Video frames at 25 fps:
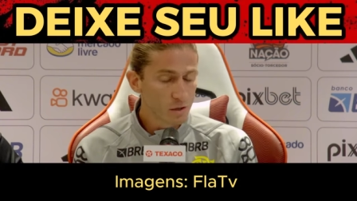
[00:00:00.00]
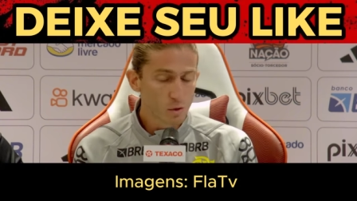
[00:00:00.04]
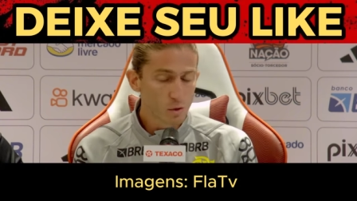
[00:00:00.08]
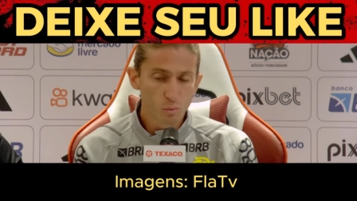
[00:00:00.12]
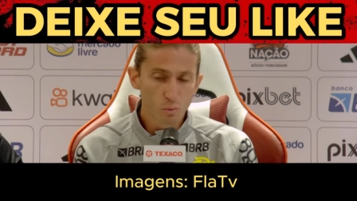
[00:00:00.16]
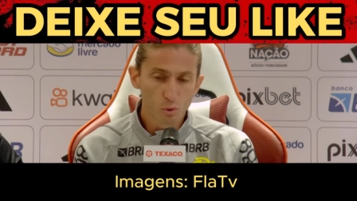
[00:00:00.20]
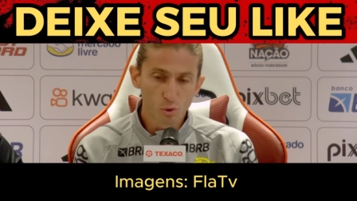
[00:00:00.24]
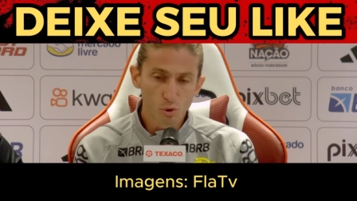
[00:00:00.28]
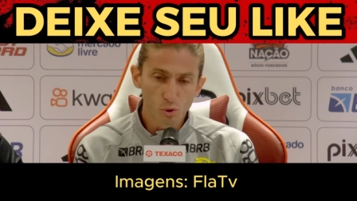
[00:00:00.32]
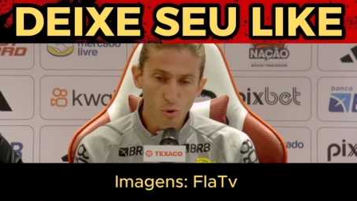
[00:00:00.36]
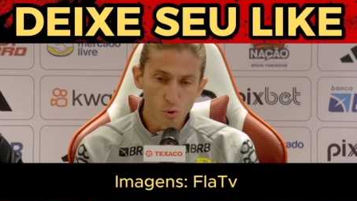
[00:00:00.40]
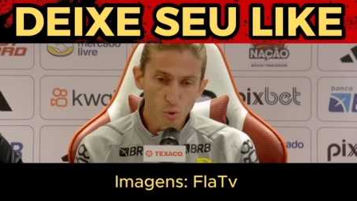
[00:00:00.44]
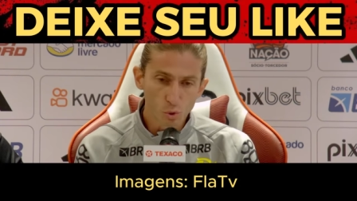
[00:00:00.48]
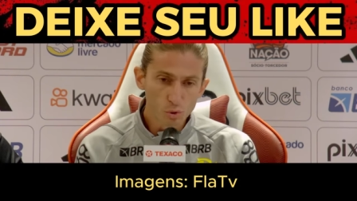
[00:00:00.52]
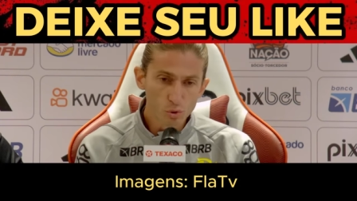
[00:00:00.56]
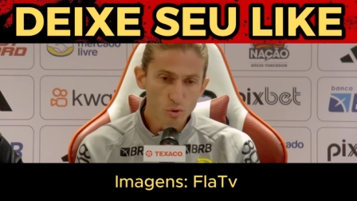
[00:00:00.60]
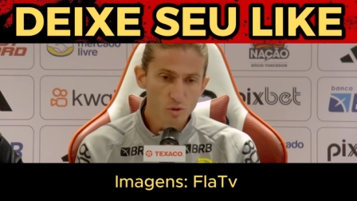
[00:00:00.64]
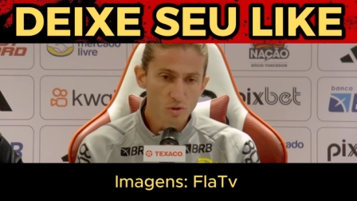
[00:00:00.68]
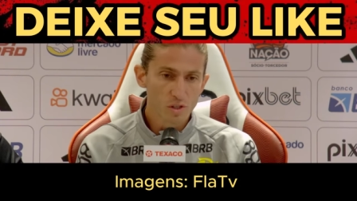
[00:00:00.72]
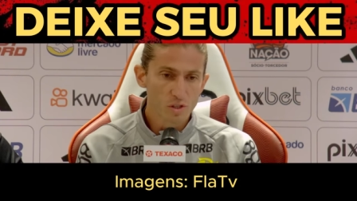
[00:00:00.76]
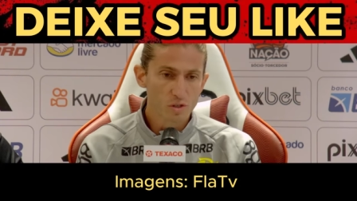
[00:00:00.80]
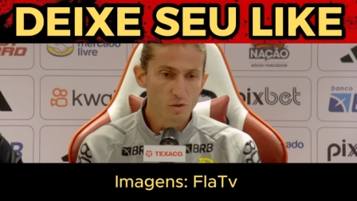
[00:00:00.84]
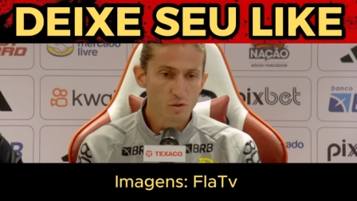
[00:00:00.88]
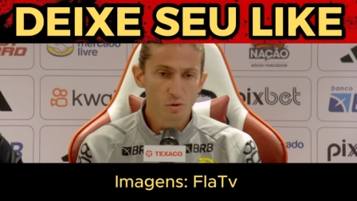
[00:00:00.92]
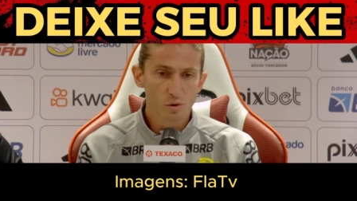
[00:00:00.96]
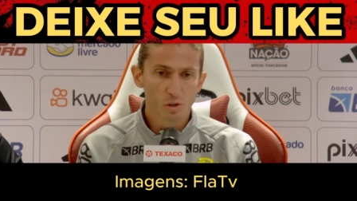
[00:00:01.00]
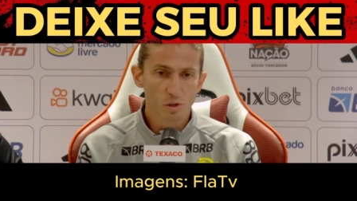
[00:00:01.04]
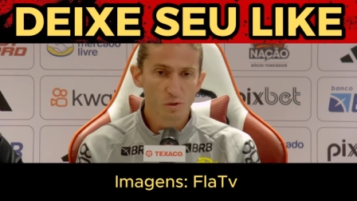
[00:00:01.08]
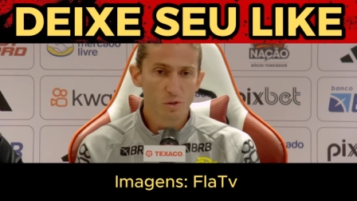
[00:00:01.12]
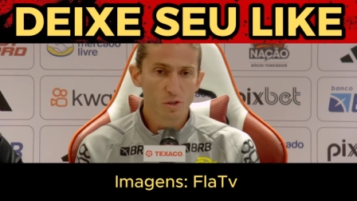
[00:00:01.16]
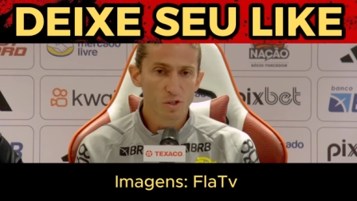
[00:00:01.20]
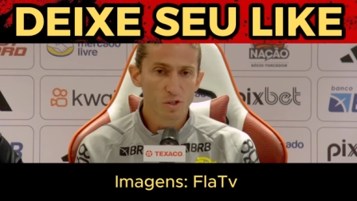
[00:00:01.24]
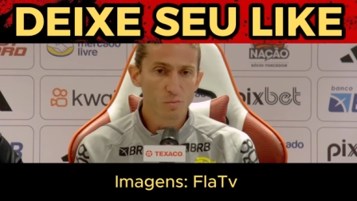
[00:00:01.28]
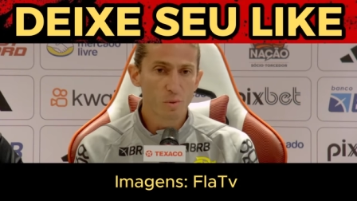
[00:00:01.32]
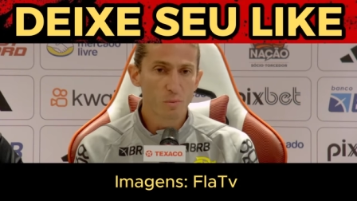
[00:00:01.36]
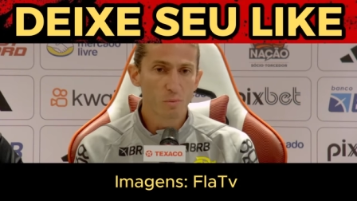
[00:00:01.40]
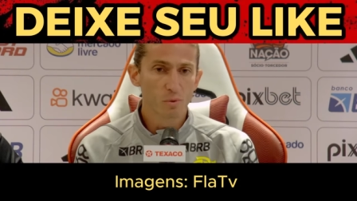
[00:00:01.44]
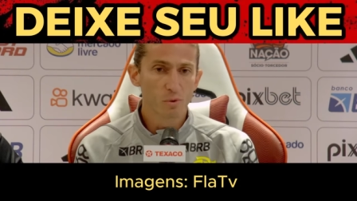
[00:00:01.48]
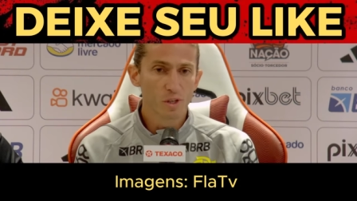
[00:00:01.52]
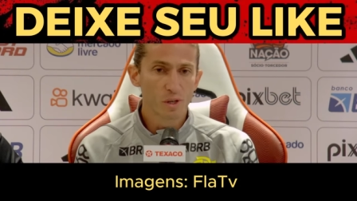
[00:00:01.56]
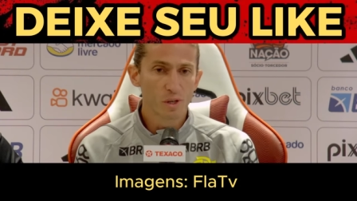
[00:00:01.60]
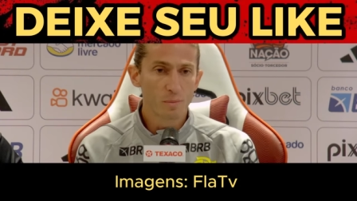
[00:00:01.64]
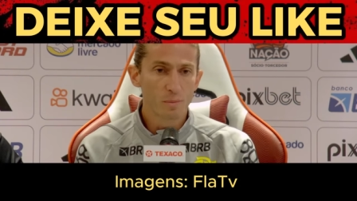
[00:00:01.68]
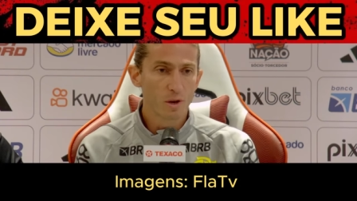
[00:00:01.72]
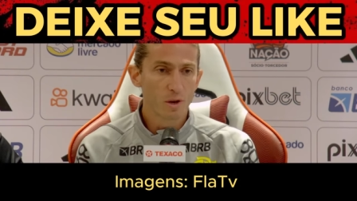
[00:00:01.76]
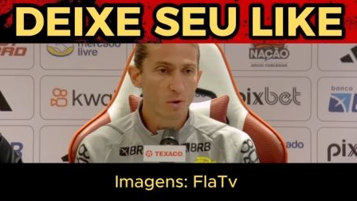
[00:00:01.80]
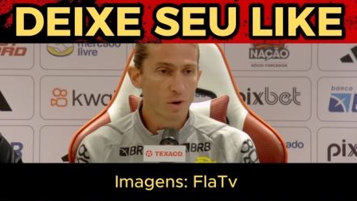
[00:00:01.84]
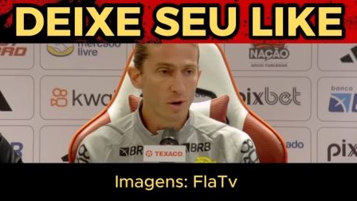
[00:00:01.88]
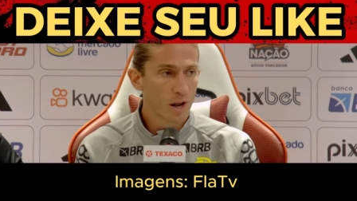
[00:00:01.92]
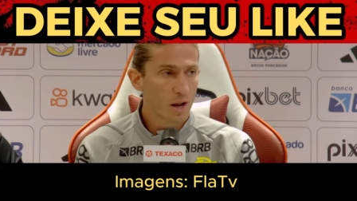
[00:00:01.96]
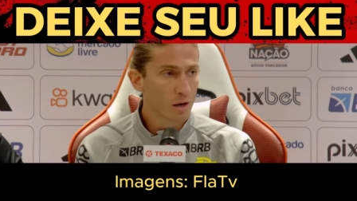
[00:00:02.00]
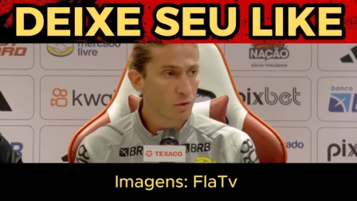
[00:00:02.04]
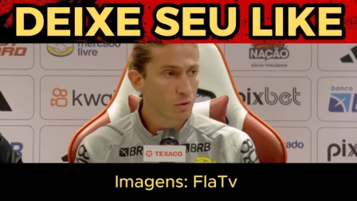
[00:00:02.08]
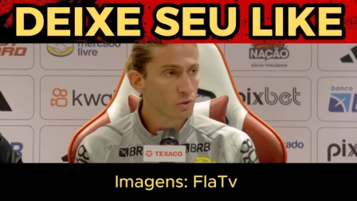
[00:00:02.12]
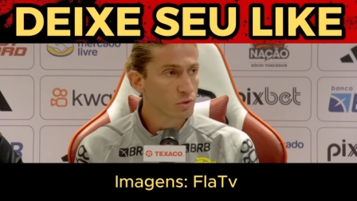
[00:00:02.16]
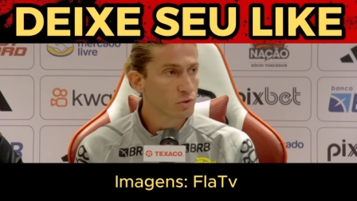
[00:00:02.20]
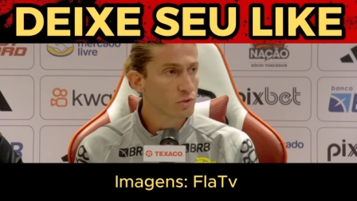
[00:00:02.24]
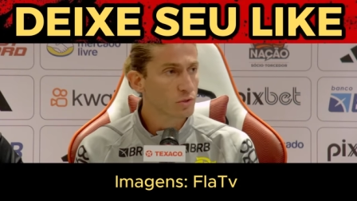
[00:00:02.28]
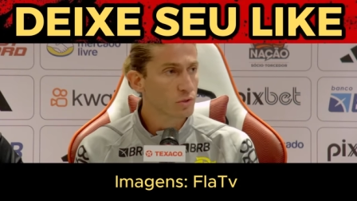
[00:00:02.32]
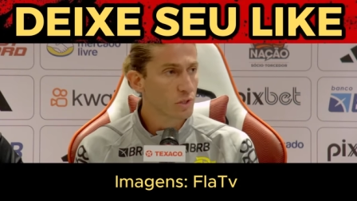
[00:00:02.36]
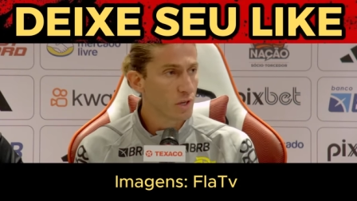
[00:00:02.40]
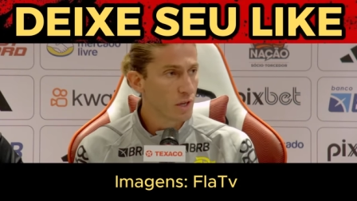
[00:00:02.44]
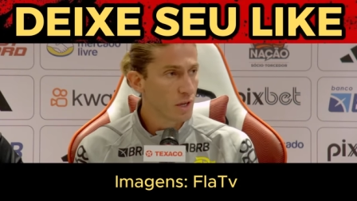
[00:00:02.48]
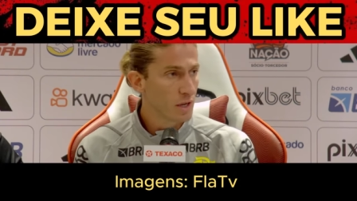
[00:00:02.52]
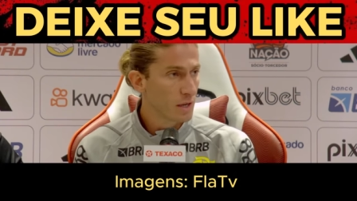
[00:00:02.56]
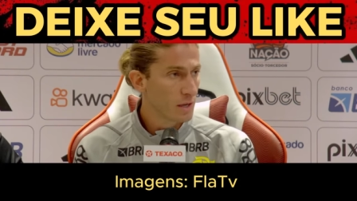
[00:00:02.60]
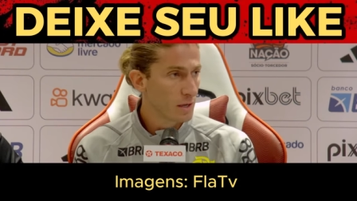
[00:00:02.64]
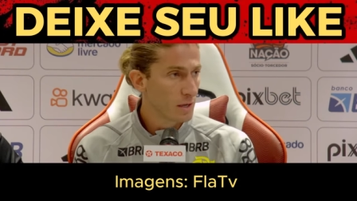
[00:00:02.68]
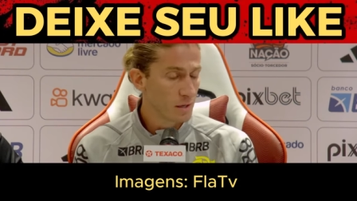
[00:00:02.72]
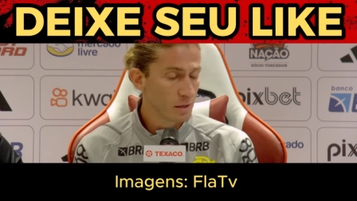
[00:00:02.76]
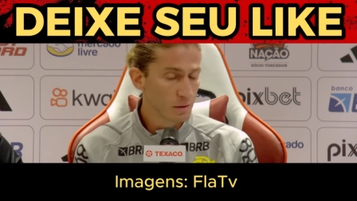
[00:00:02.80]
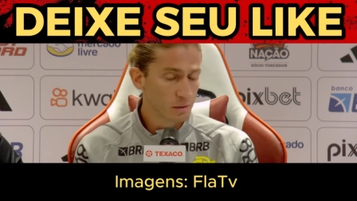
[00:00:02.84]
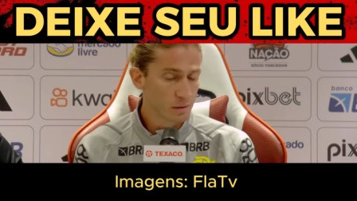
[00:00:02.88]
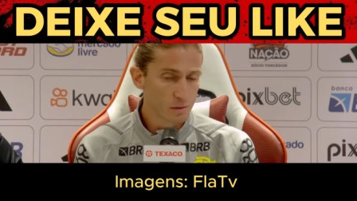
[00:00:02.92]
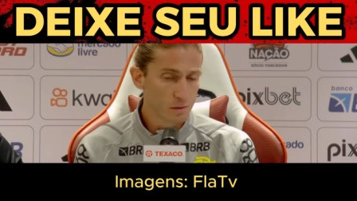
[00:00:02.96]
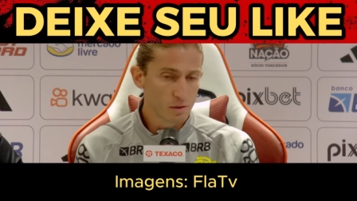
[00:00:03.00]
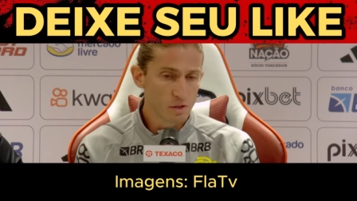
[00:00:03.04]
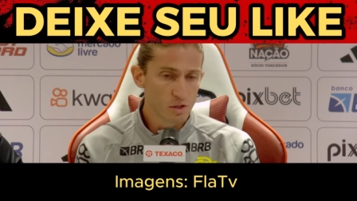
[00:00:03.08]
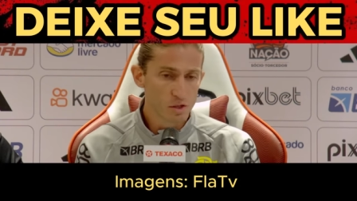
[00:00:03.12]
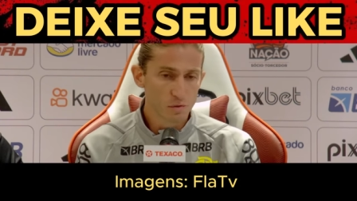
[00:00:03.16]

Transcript: senão por todos esses jogadores para poder melhorá-los é,